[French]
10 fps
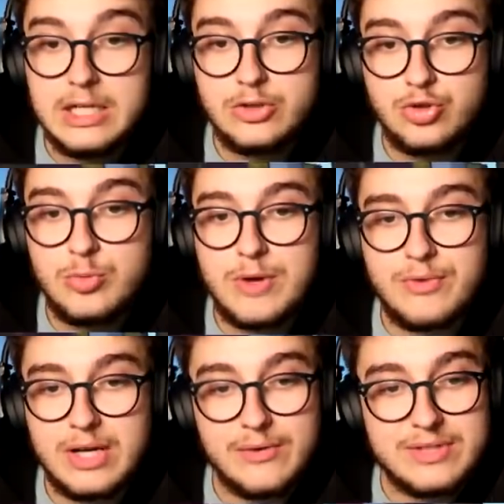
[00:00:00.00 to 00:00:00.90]
Et du coup bah
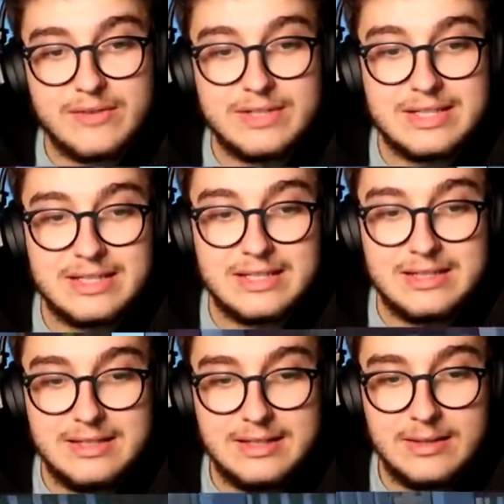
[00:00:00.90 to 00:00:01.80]
voilà, vous avez des,
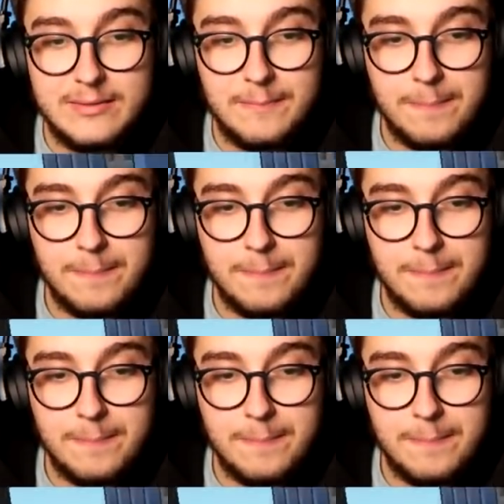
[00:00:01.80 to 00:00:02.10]
des,